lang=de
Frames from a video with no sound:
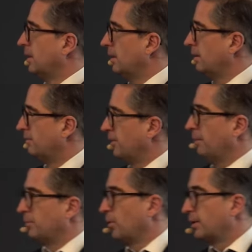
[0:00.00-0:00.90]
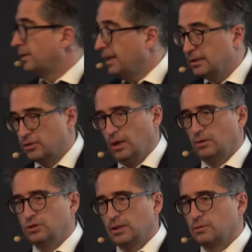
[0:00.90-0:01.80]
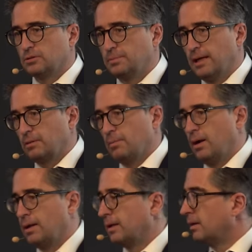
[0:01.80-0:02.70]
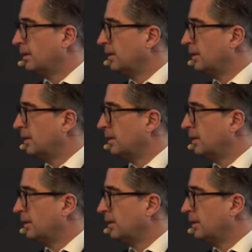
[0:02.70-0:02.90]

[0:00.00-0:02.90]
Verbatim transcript: Äh, wir haben neue technische Ausstattungsmerkmale,